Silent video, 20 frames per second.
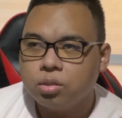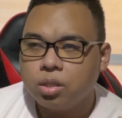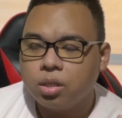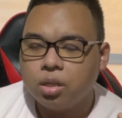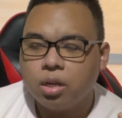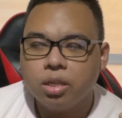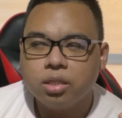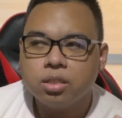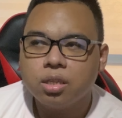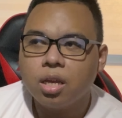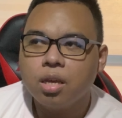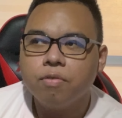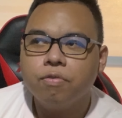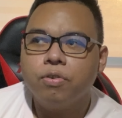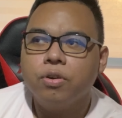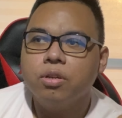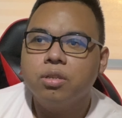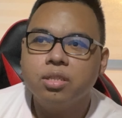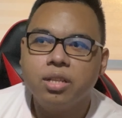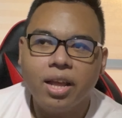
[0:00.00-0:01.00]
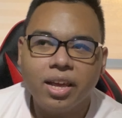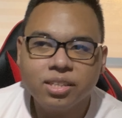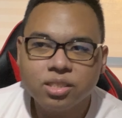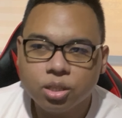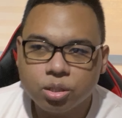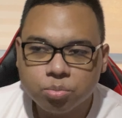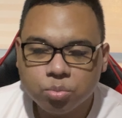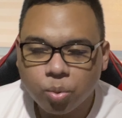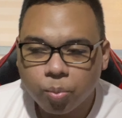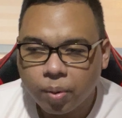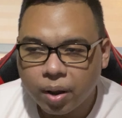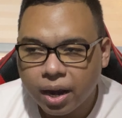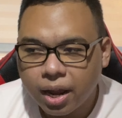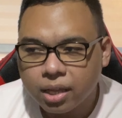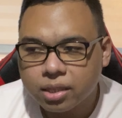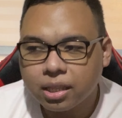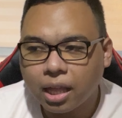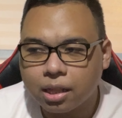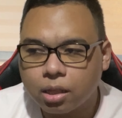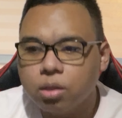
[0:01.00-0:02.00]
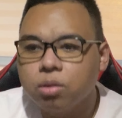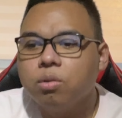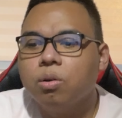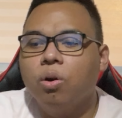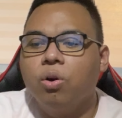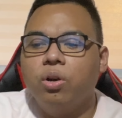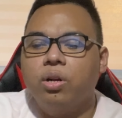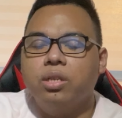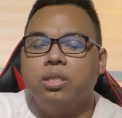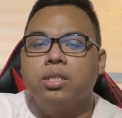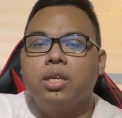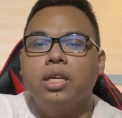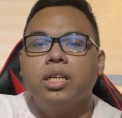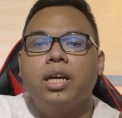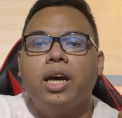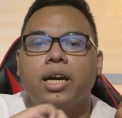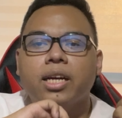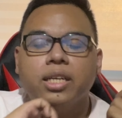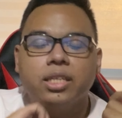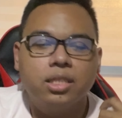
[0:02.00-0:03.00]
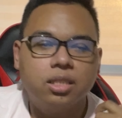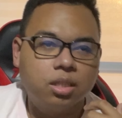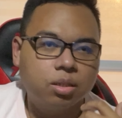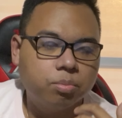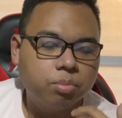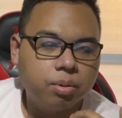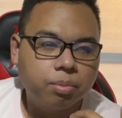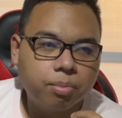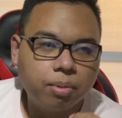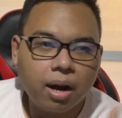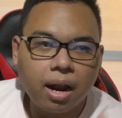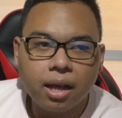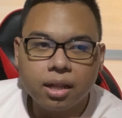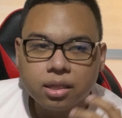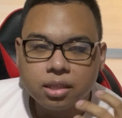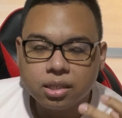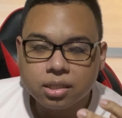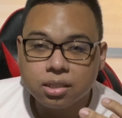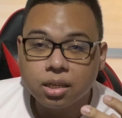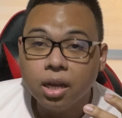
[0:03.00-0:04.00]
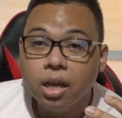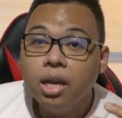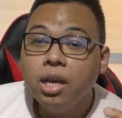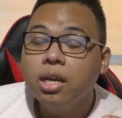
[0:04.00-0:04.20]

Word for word: Let's say, first lesson mo pa lang, tatlong oras ka na agad nagpa-practice